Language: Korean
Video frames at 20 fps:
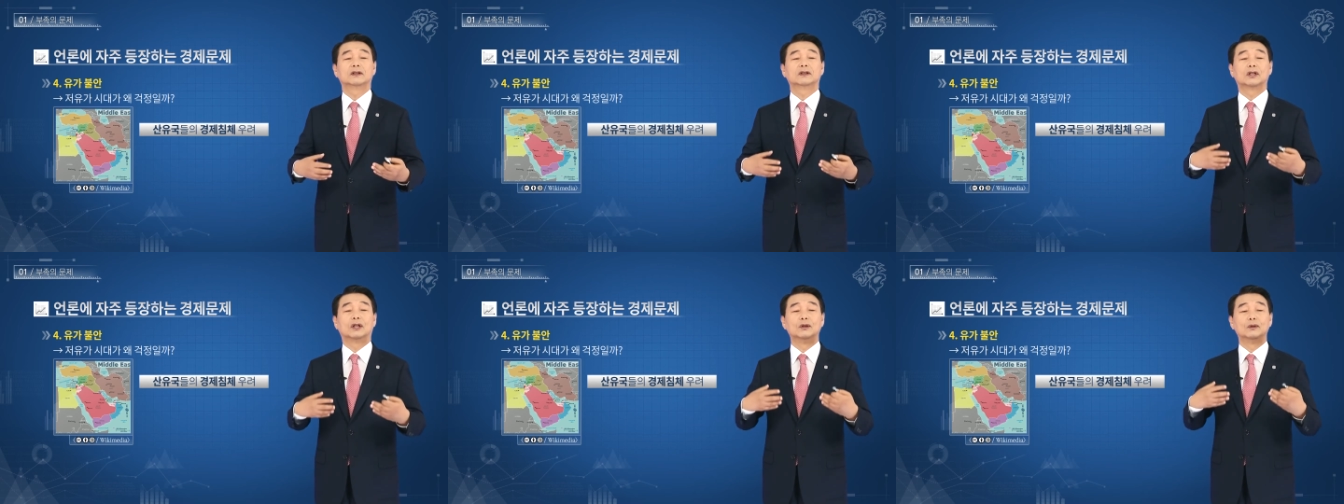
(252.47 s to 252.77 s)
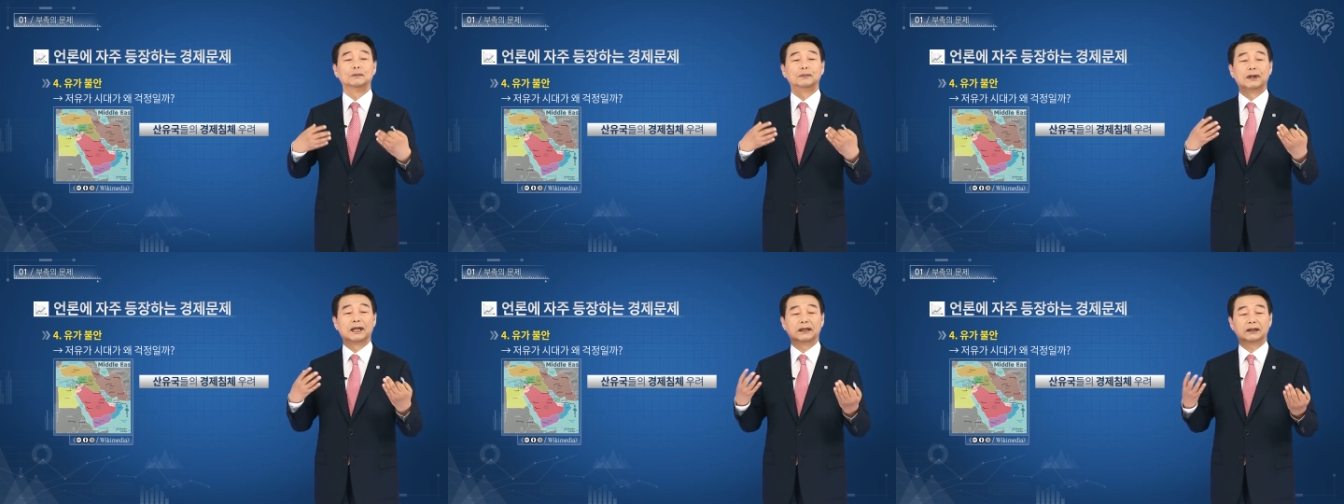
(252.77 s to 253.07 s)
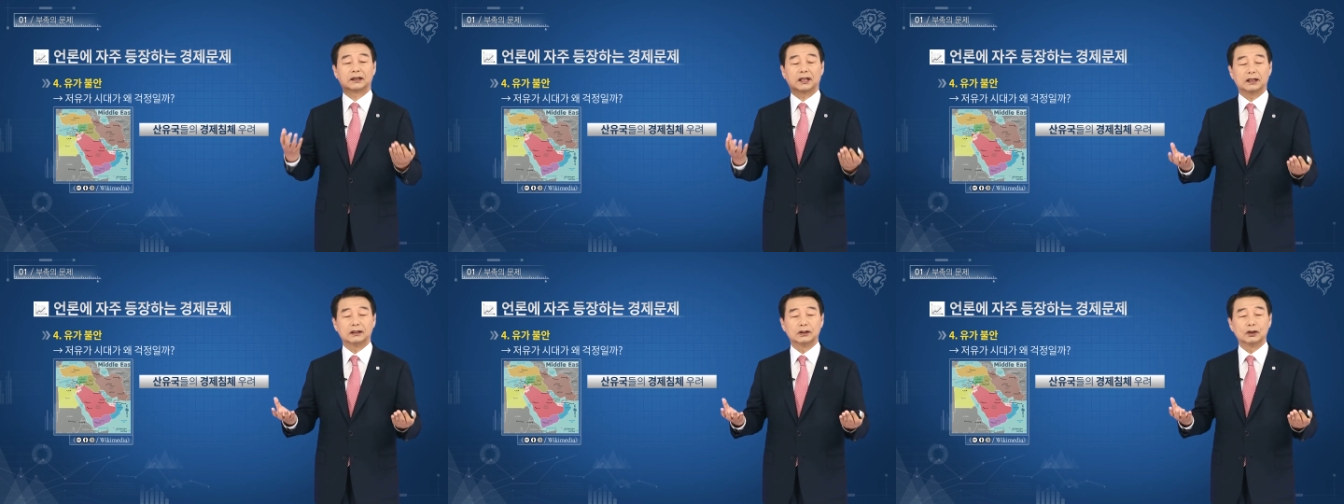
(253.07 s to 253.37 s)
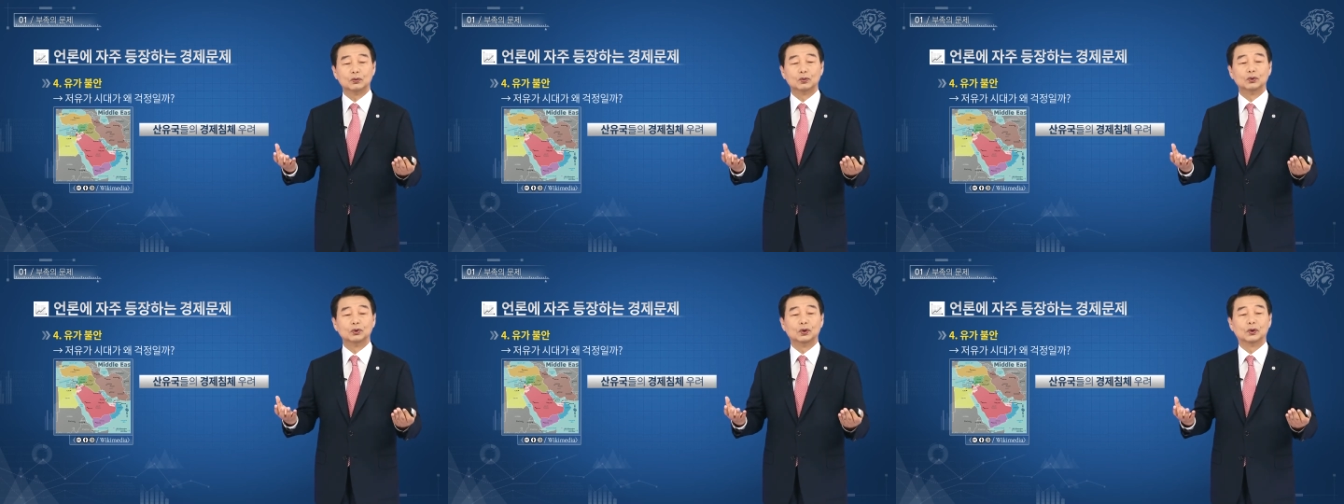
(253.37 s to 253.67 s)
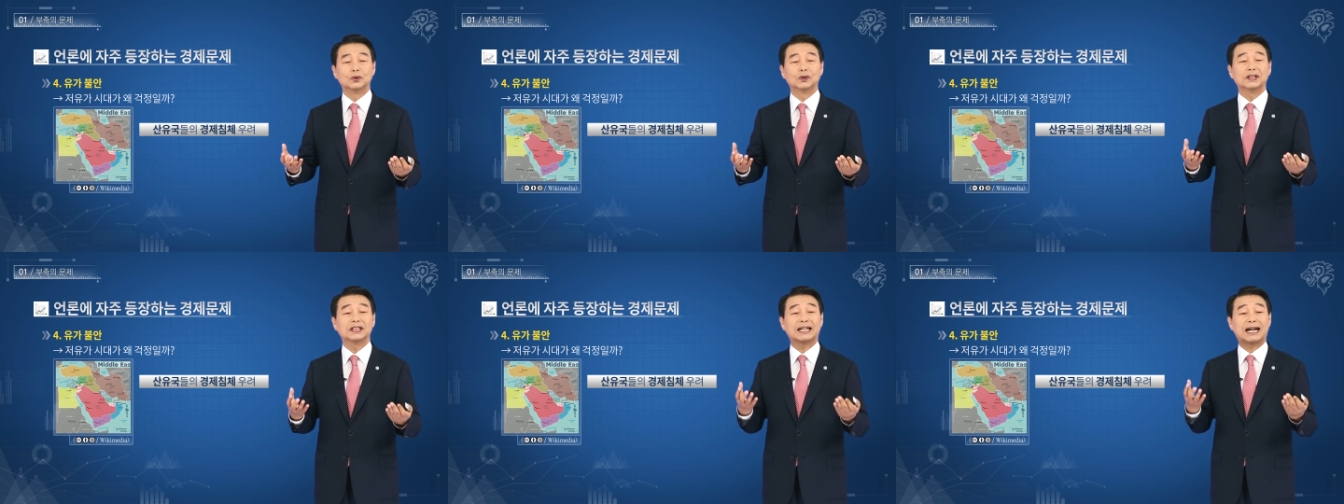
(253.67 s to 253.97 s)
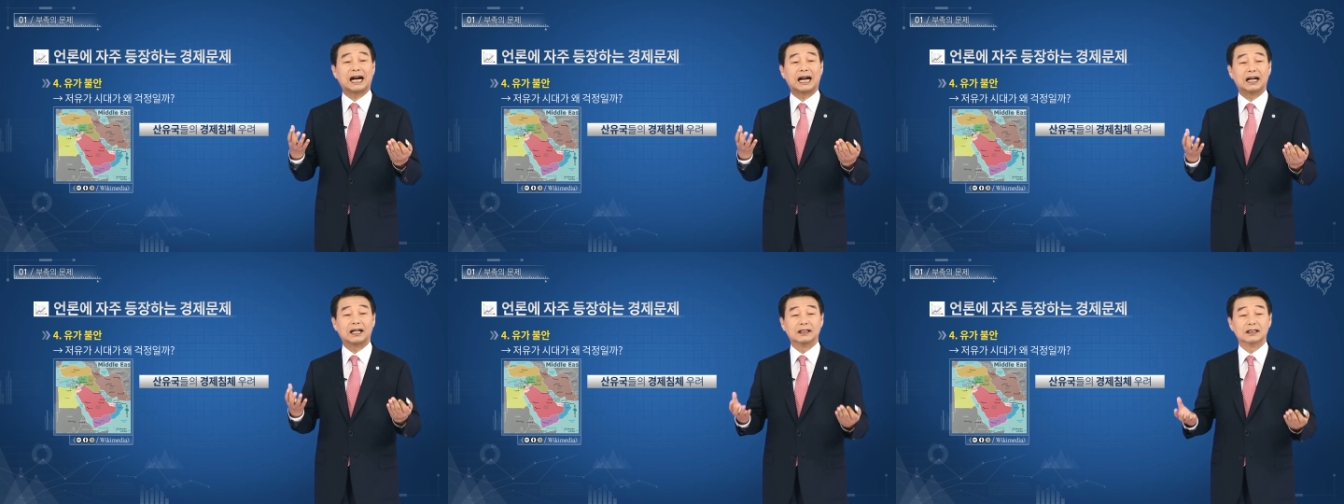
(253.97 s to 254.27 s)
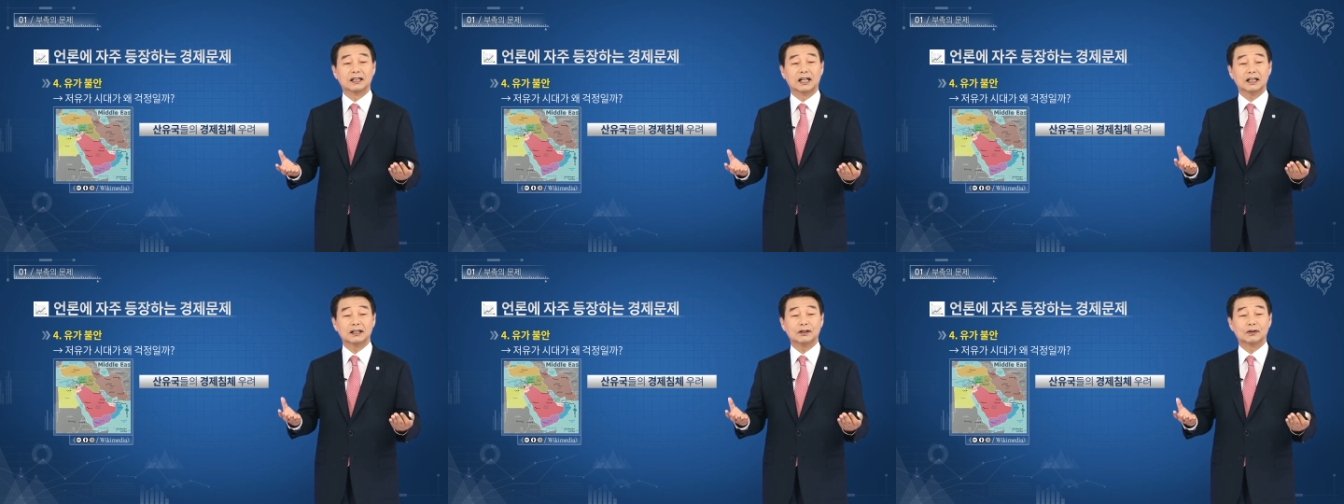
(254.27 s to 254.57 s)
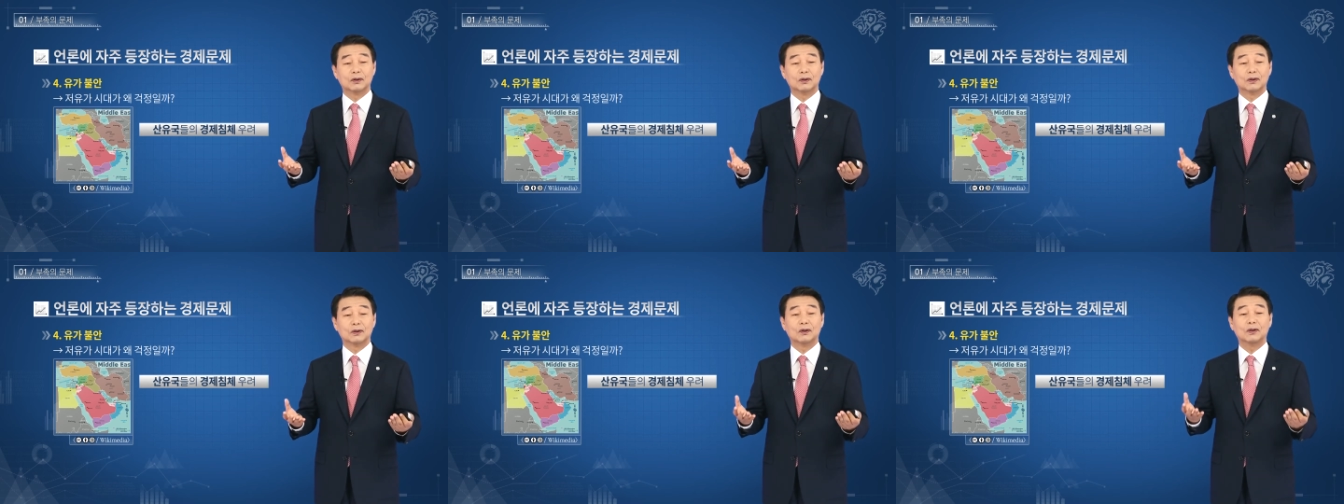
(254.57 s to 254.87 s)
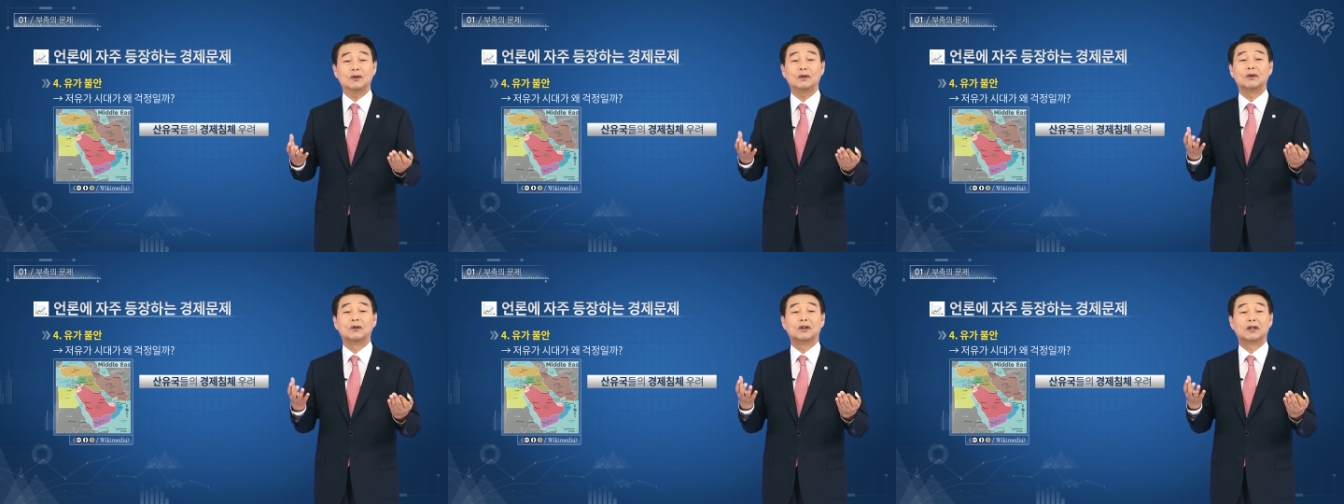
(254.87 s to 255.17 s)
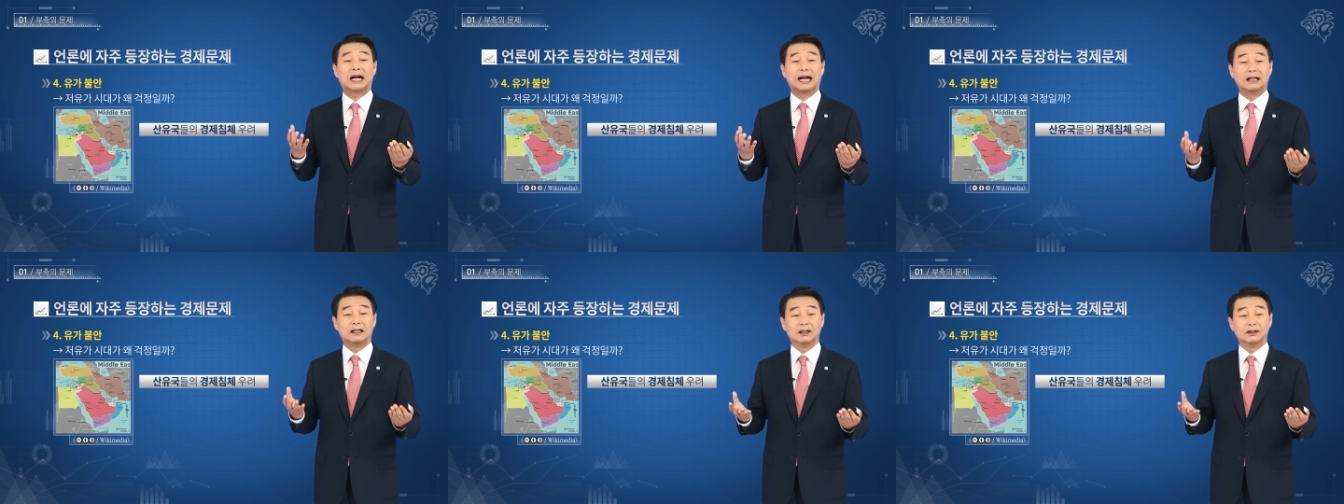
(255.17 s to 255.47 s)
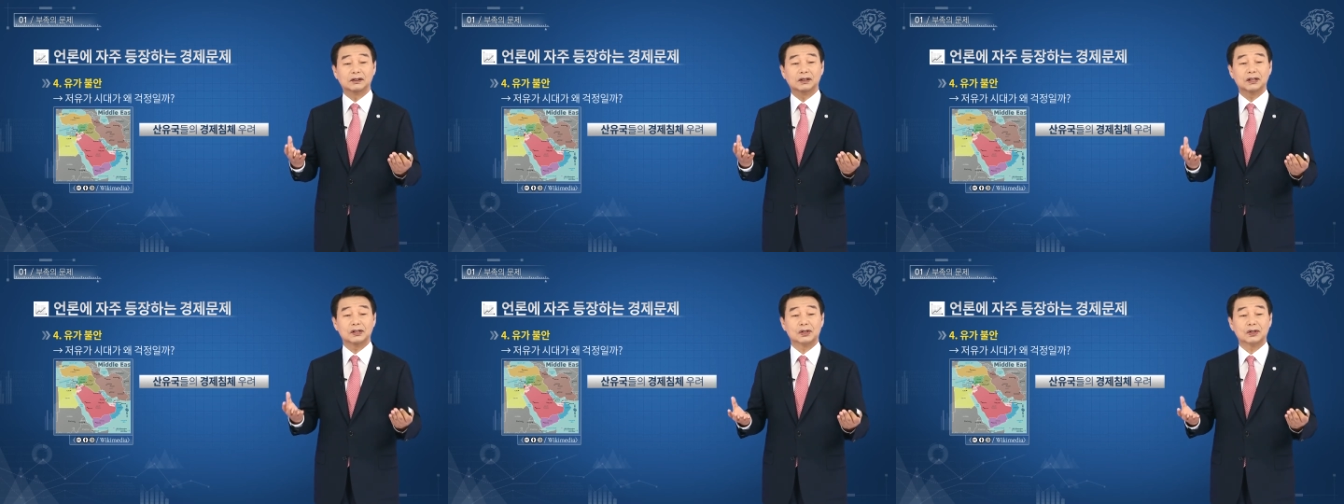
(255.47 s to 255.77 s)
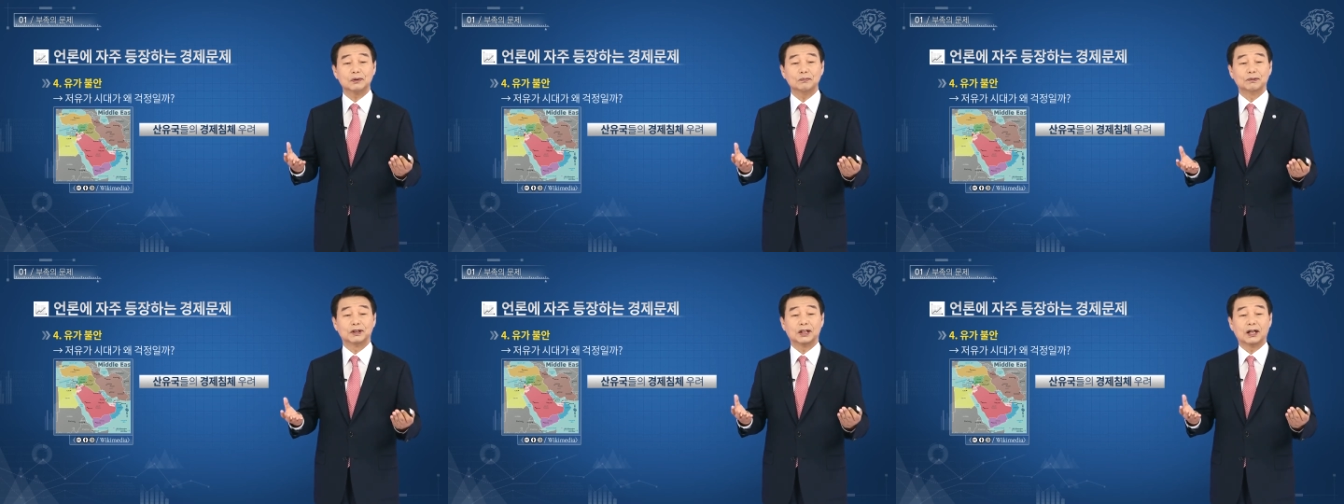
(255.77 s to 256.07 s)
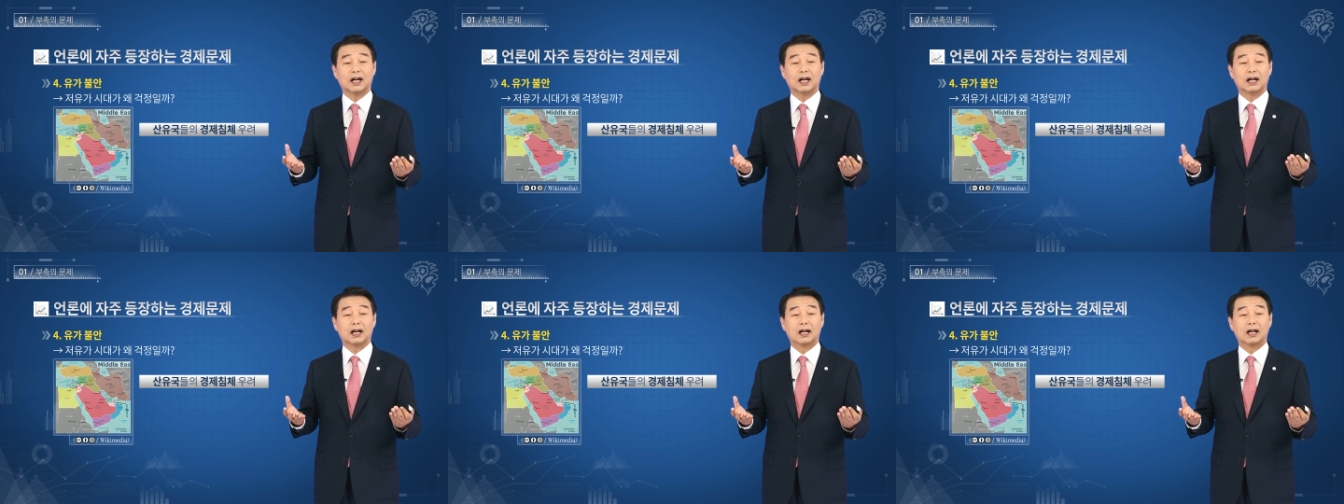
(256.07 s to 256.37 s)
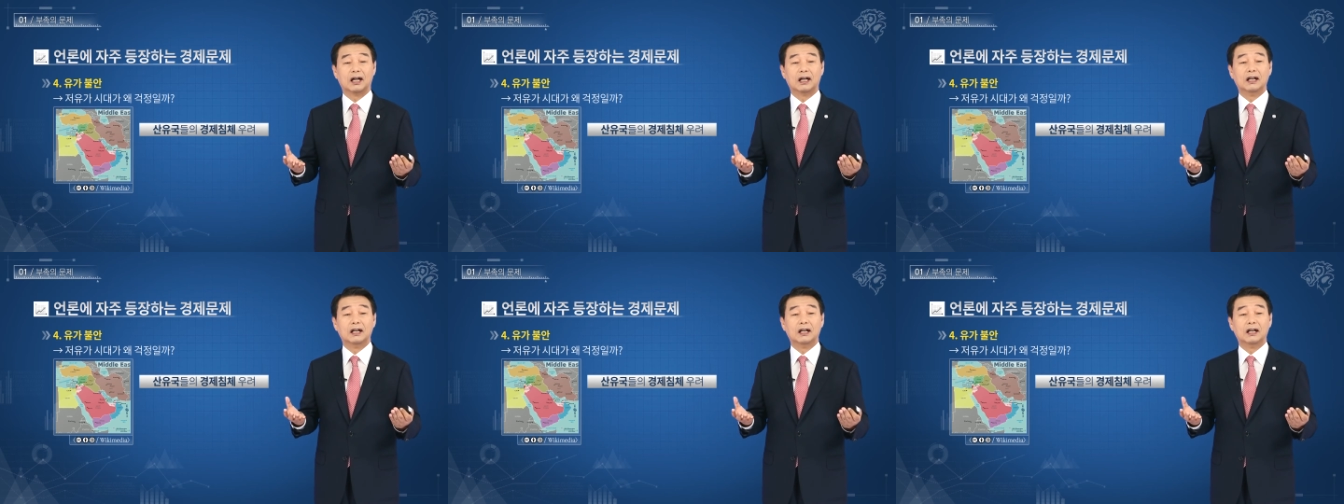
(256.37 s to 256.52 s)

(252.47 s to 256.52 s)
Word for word: 정부의 재정 운용이 가능한 걸로 알려져 있습니다.